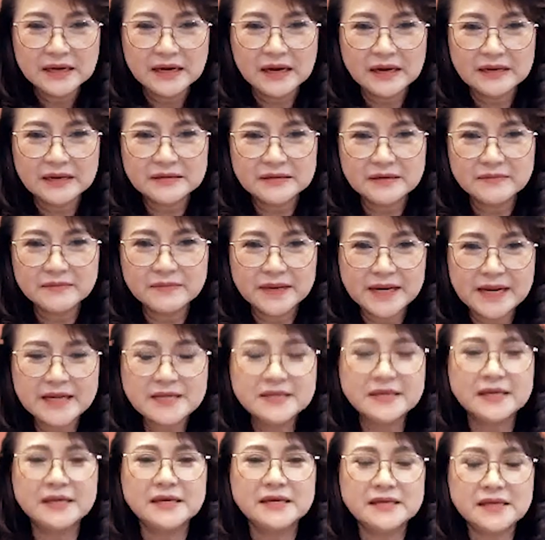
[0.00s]
à, nhưng mà
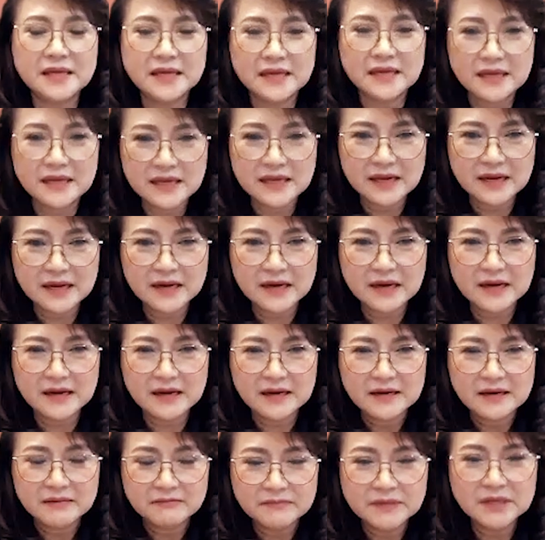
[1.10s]
đến khi chị à,
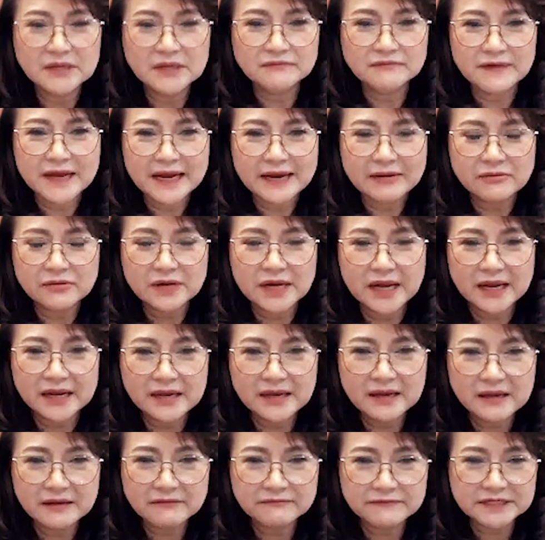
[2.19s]
bước vào
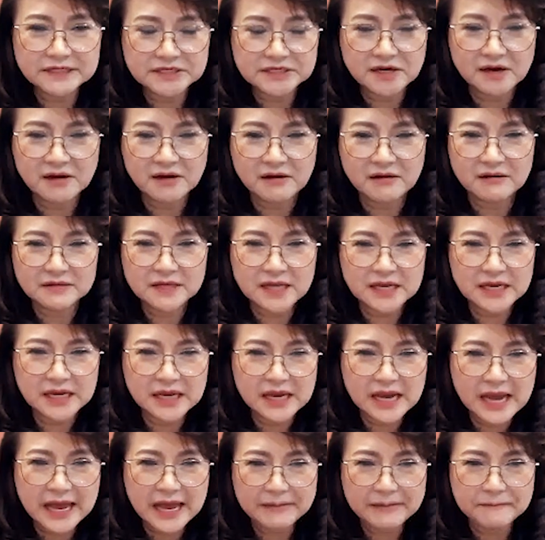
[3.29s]
cái vai trò
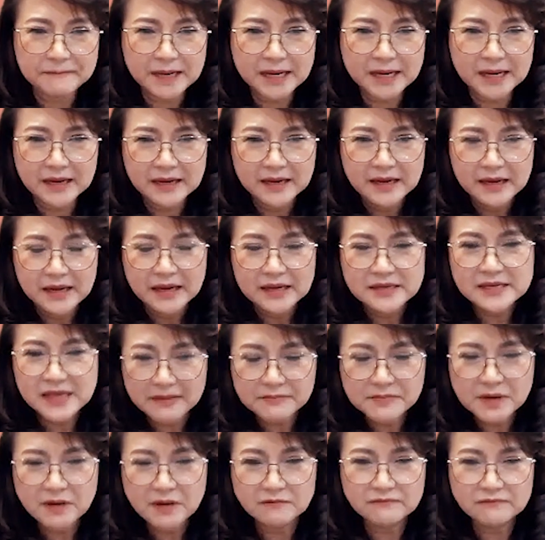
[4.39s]
thì làm à,
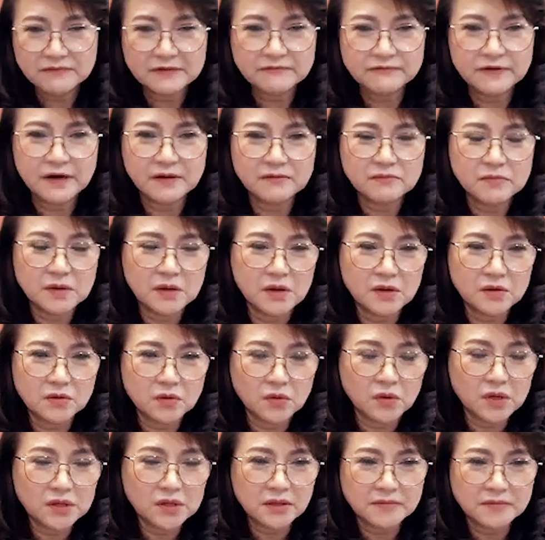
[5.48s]
giám đốc văn phòng à,
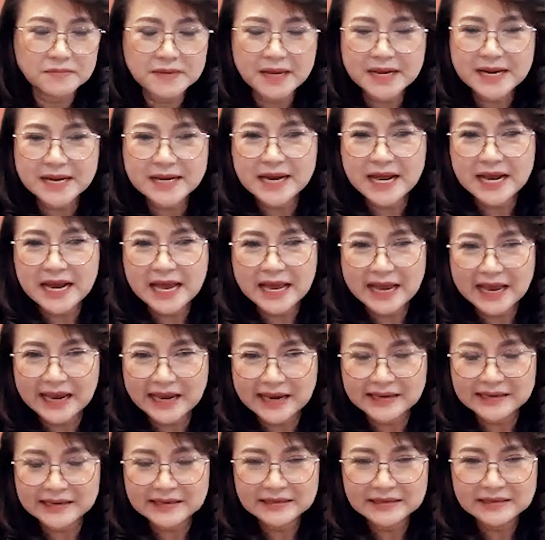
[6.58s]
của tổng đại lý Đà Lạt
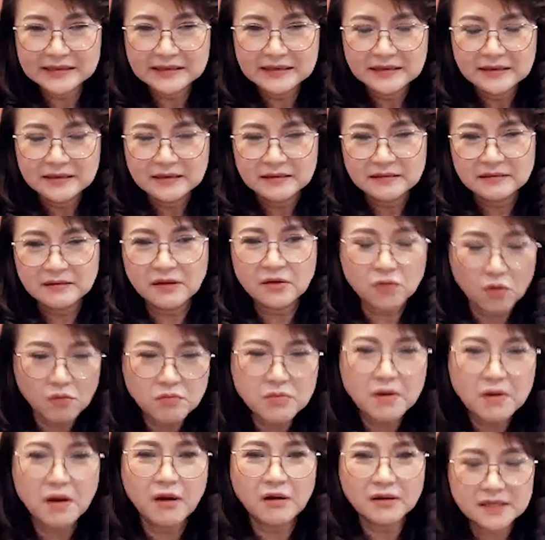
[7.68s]
hai nó
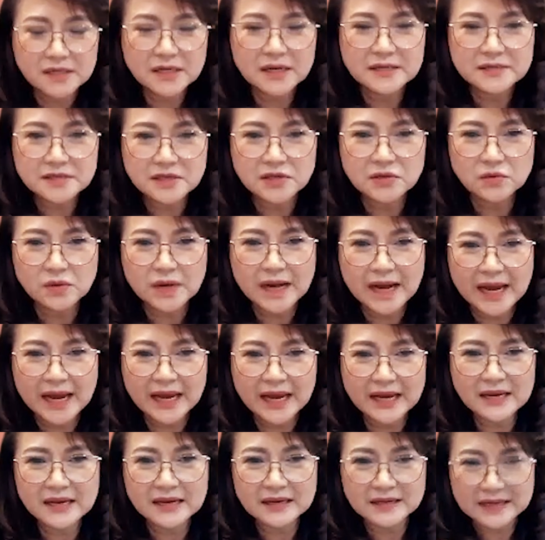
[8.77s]
cũng có rất là nhiều
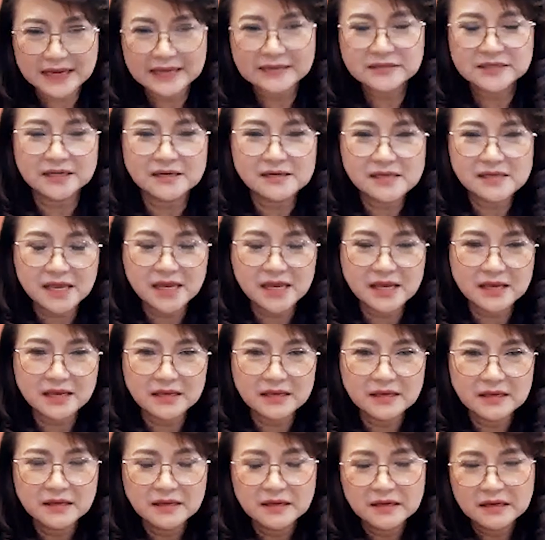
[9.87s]
cái cản trở chị
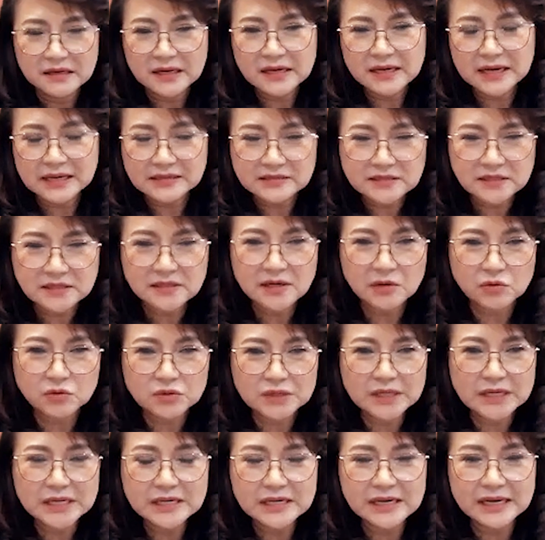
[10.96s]
cái cản trở đầu
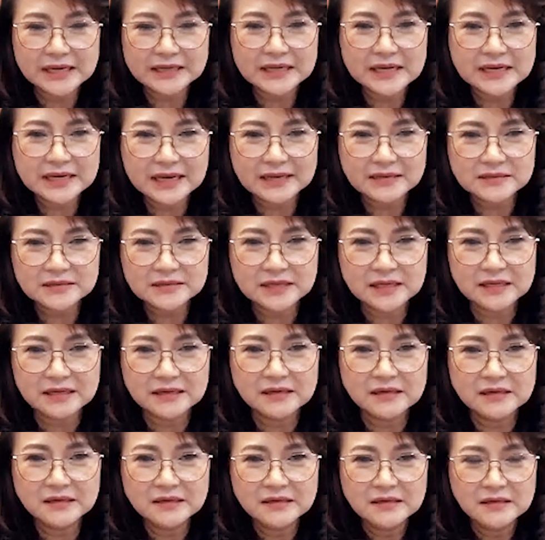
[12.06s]
tiên là cái cản trở
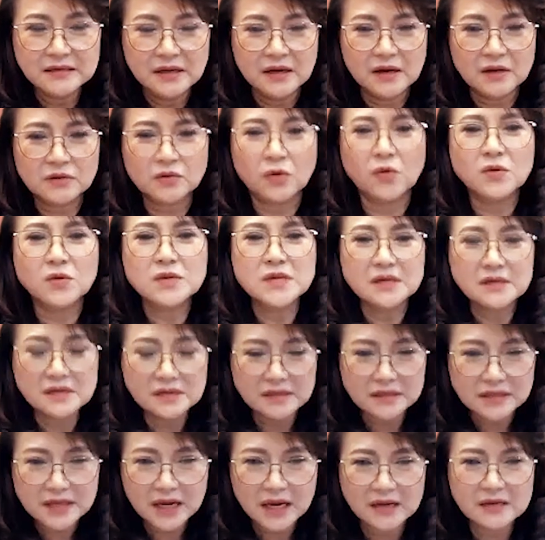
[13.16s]
à, của những
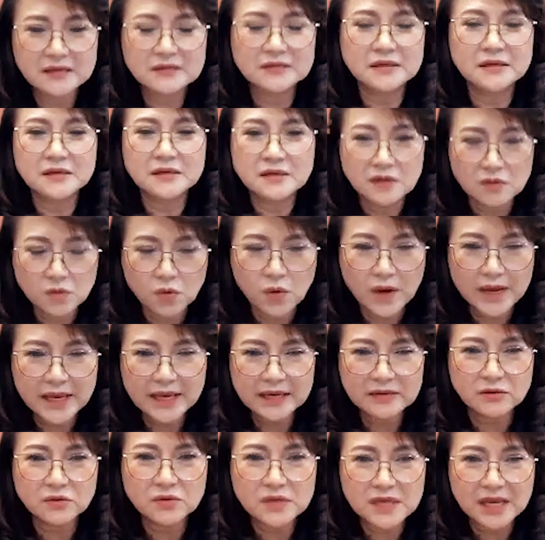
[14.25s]
người thân những người
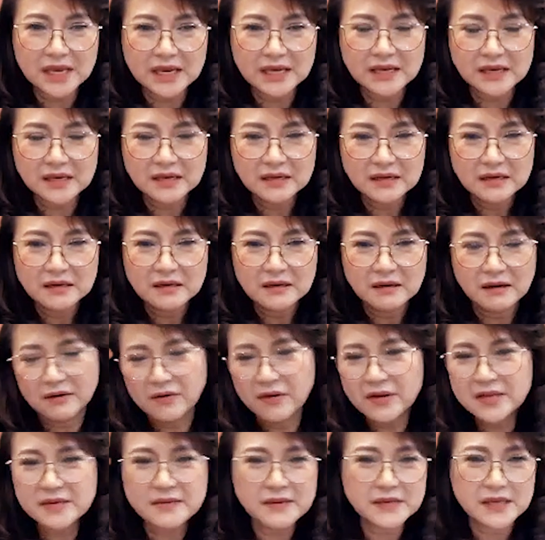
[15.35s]
quen của chị họ
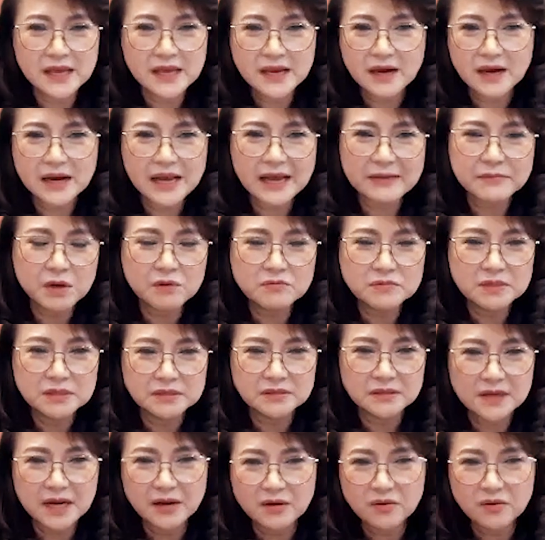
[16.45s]
nói chị làm không
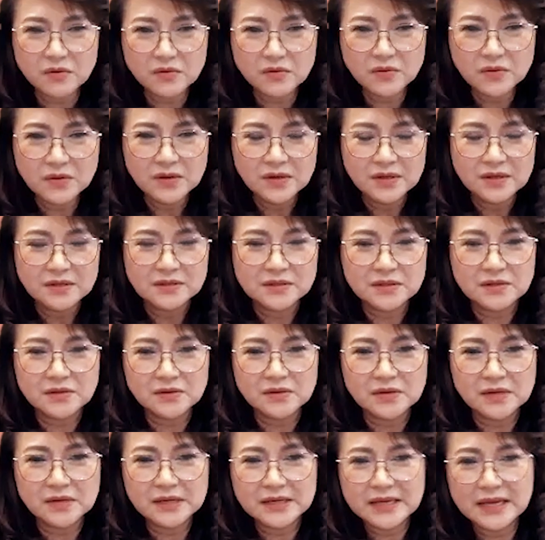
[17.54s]
được đâu
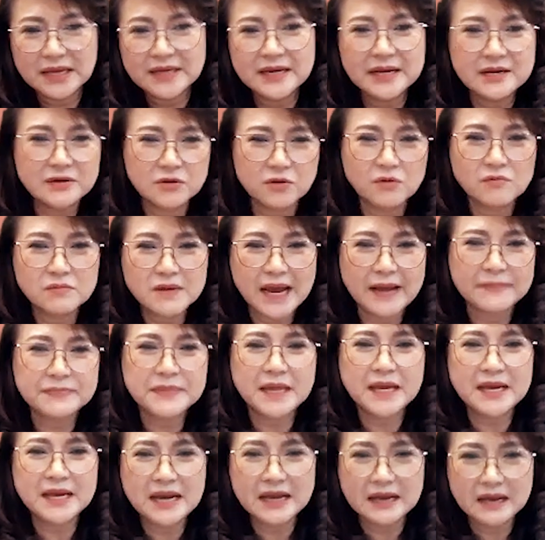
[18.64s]
rồi gia đình cũng cảm
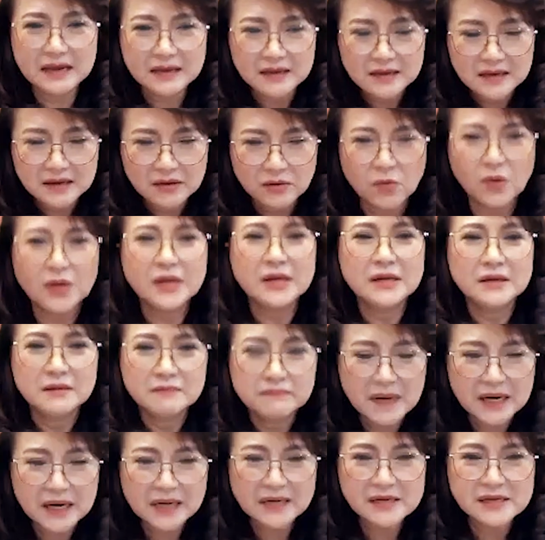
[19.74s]
thấy là ủa
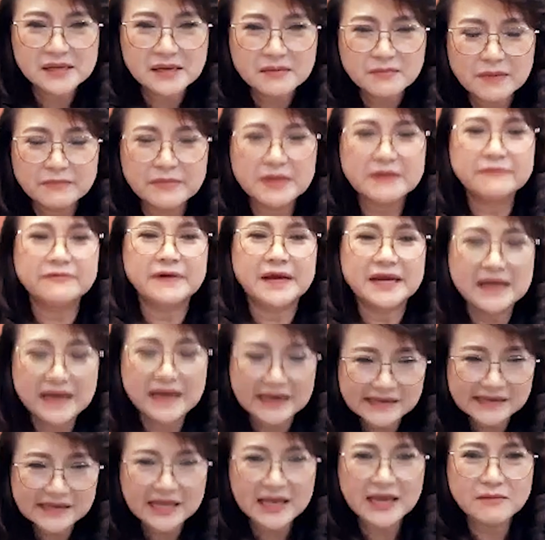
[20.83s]
mắc cái gì mà mình phải
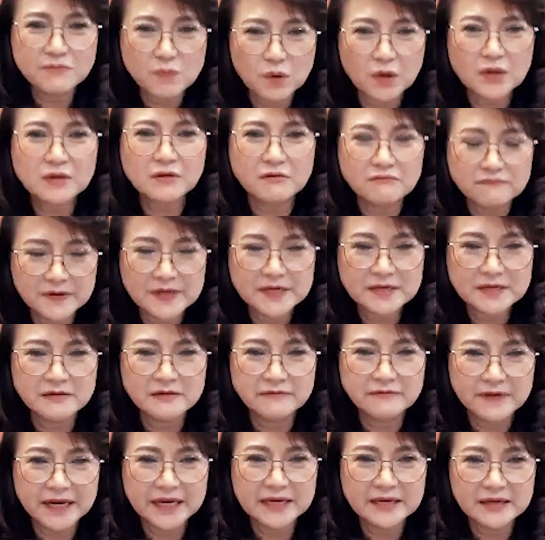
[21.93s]
gắn thêm một cái công việc như
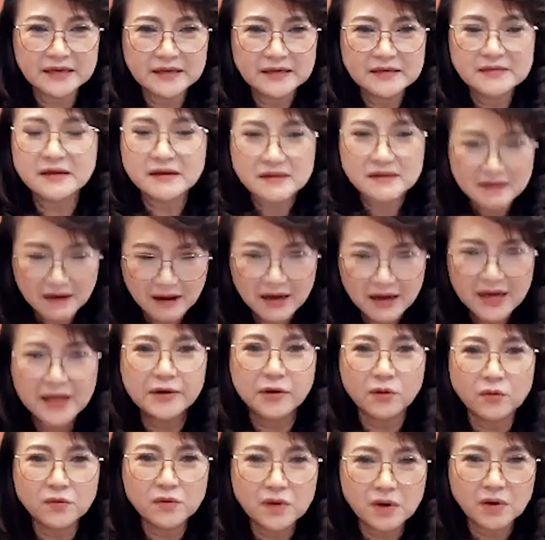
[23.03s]
vậy chừng đó là
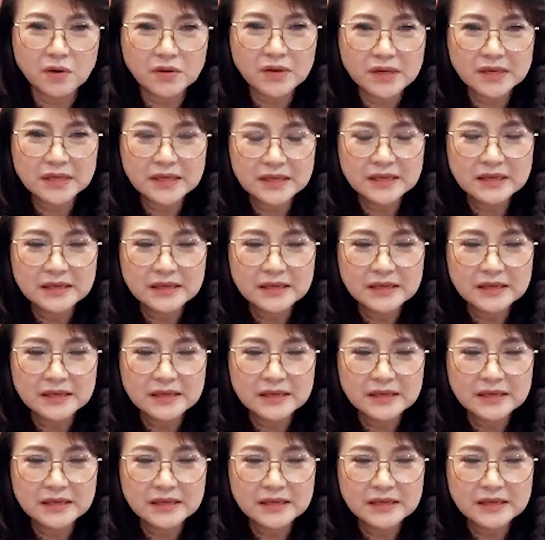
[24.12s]
đủ rồi